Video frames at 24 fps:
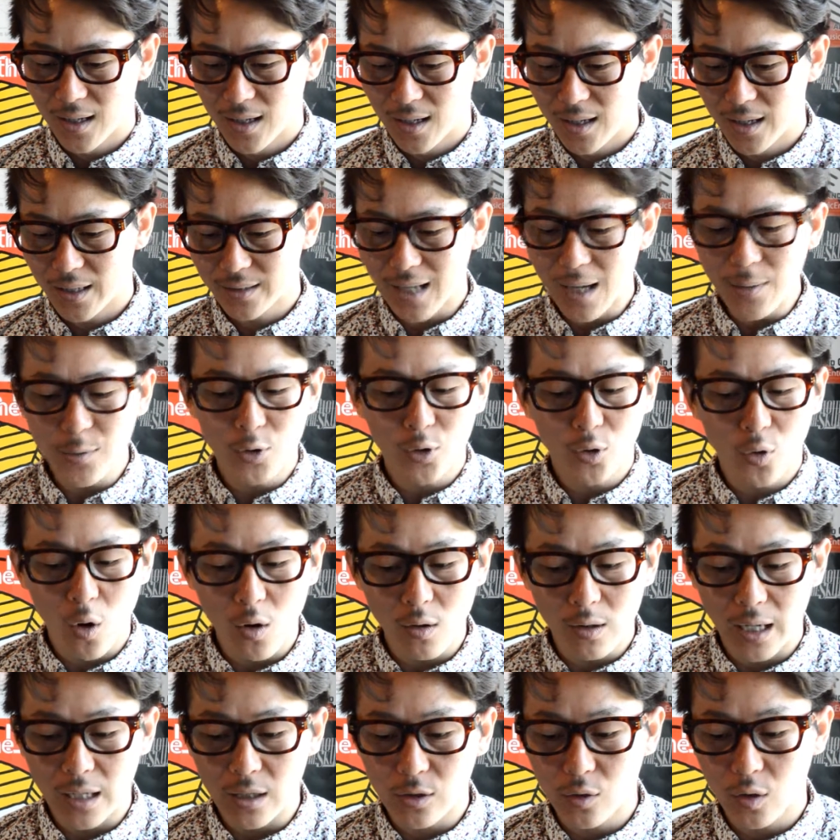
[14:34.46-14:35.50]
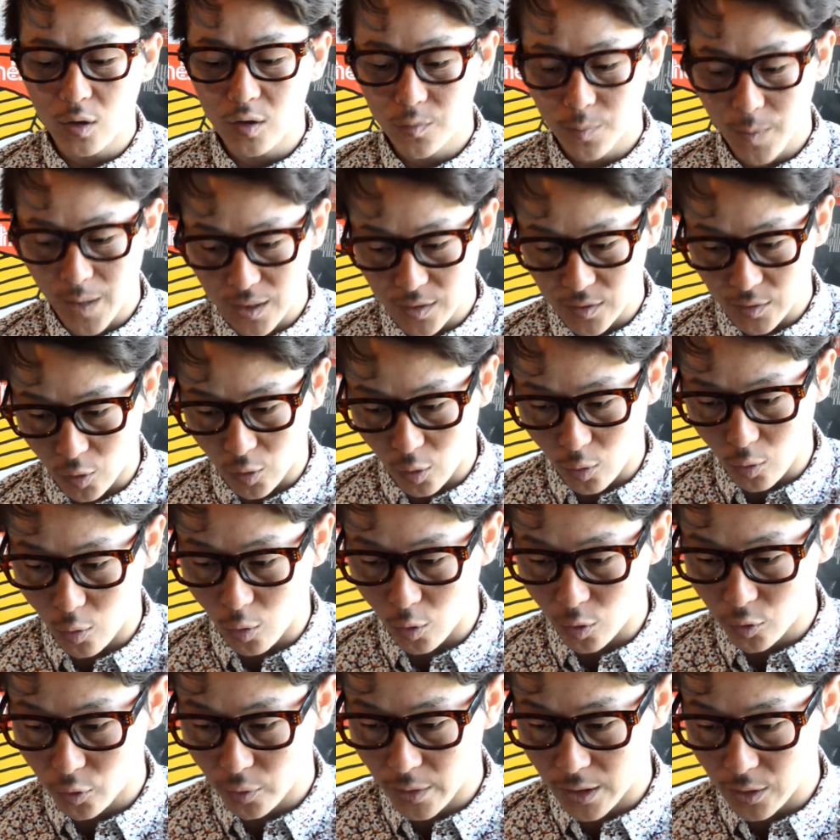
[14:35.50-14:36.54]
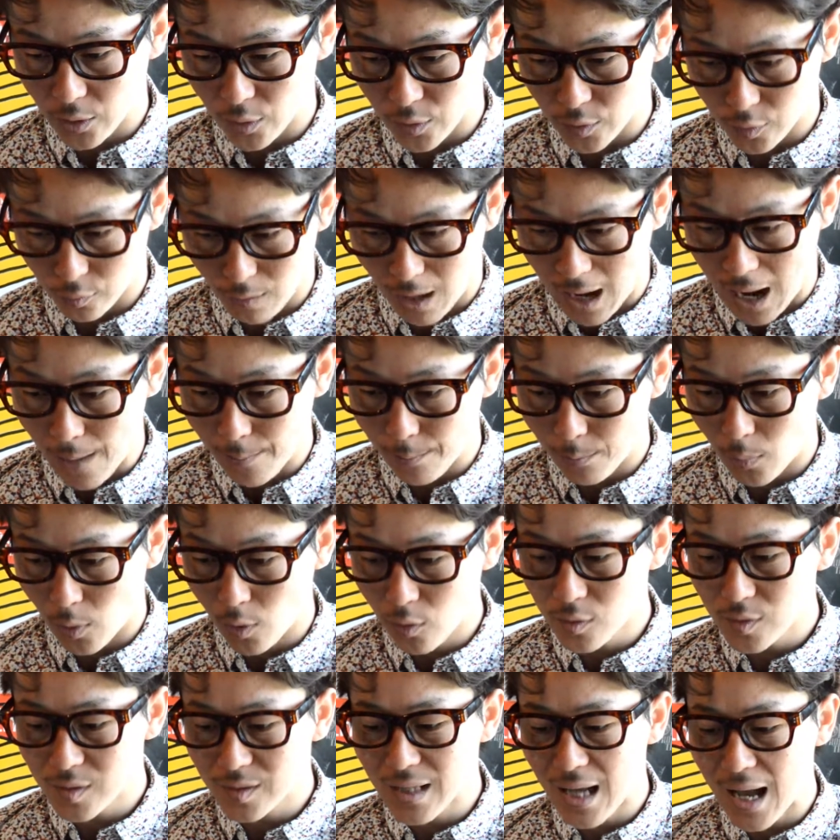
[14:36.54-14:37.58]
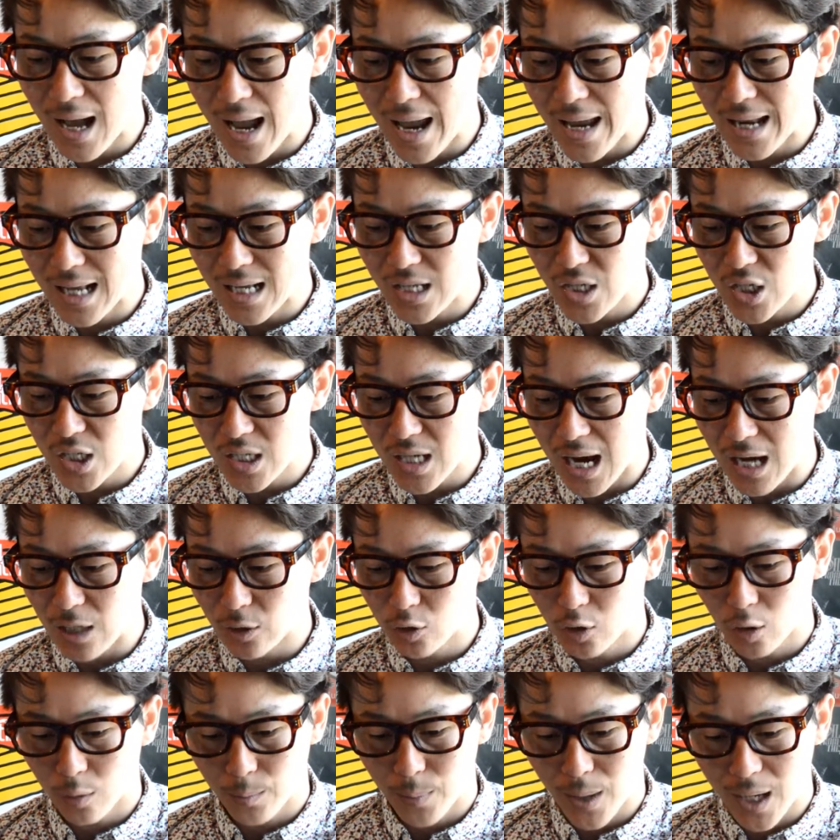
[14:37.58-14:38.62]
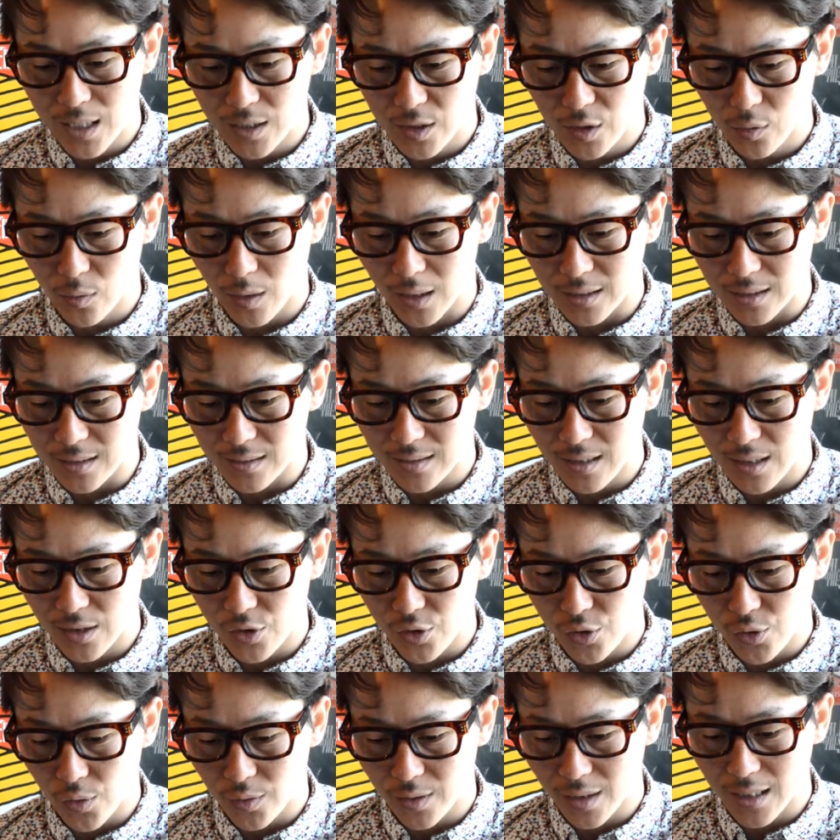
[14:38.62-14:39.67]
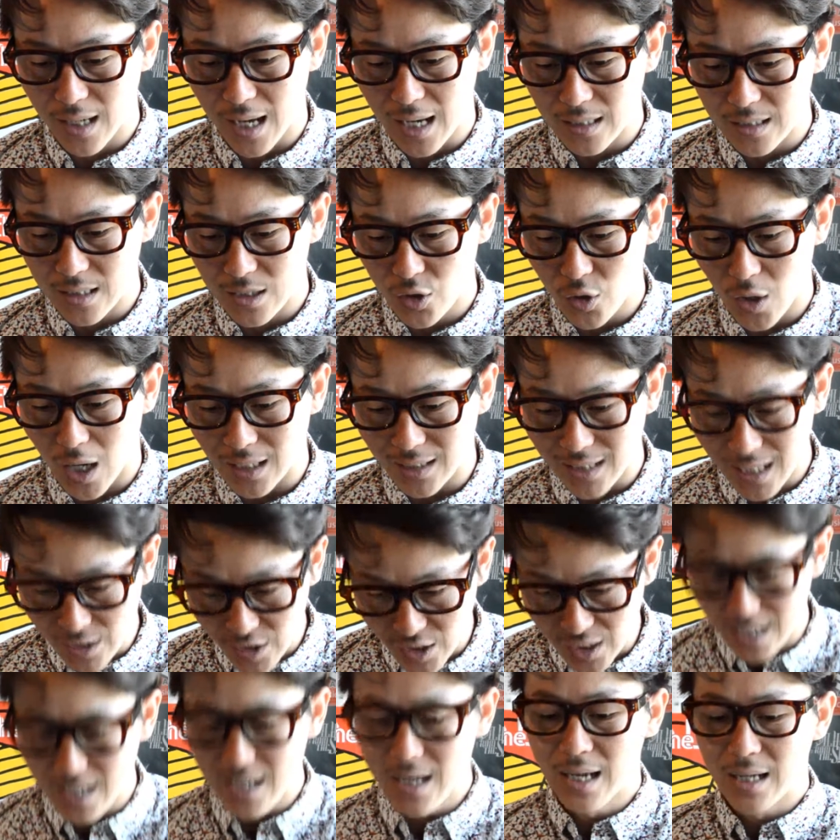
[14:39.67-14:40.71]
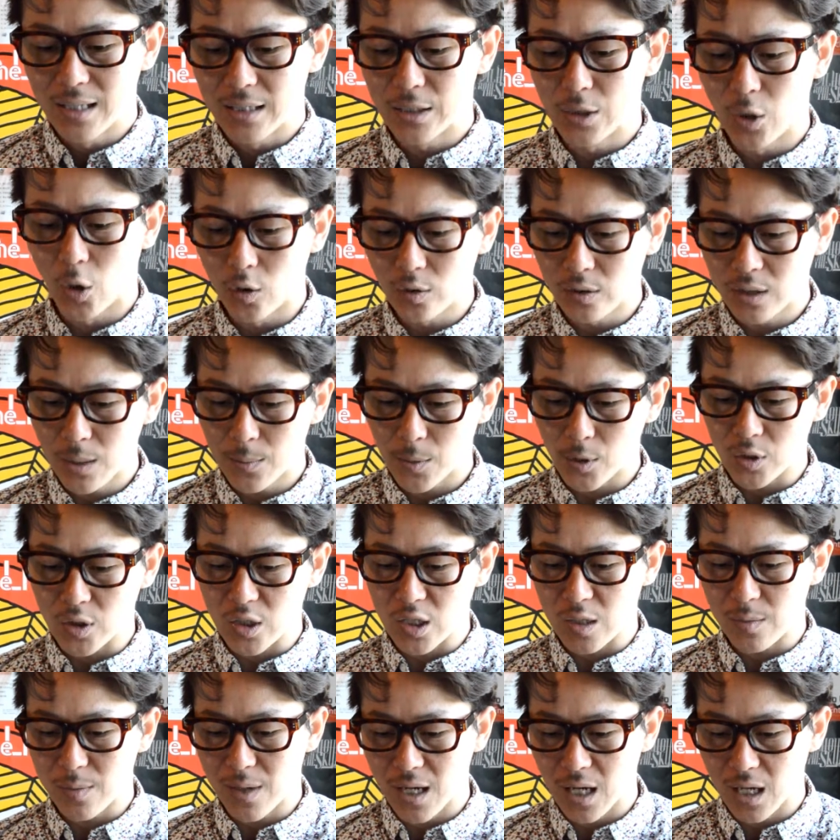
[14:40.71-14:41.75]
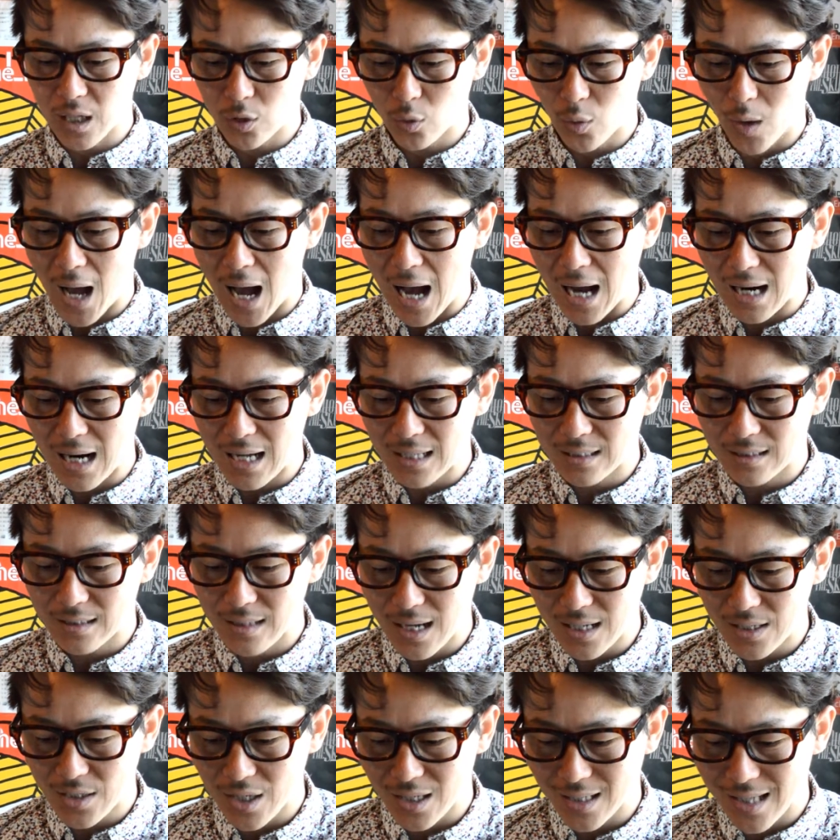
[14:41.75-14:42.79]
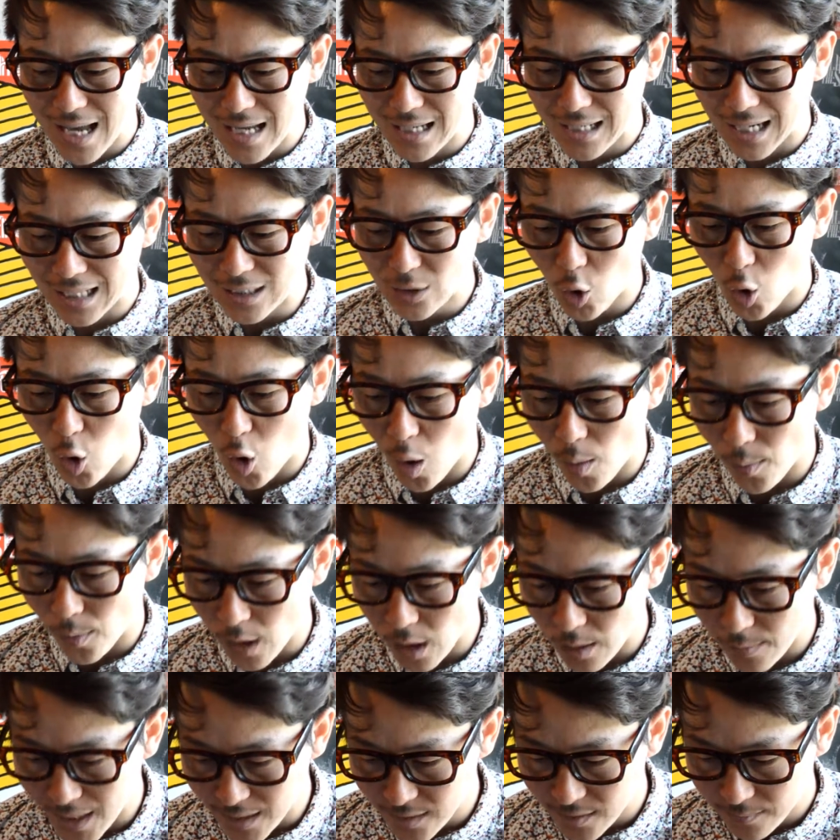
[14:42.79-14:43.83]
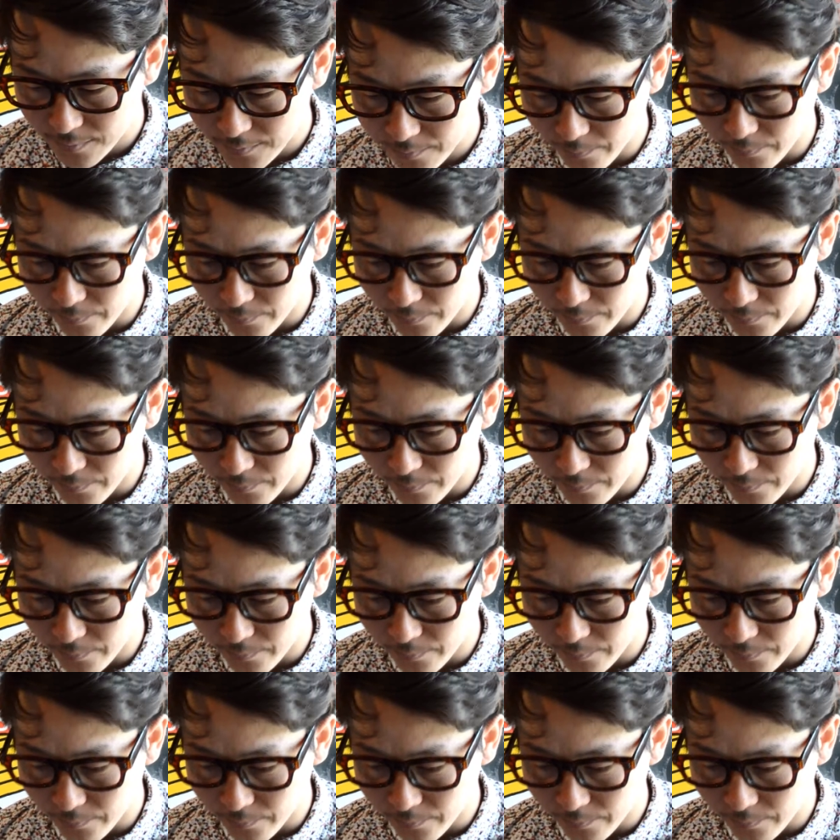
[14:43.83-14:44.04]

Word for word: え多分今回クロスフェイスとコールドレインのツアー、モンスターエナジーアウトパンツアー2014で来日を果たし、日本でも知名度は上がったんじゃないかと思います。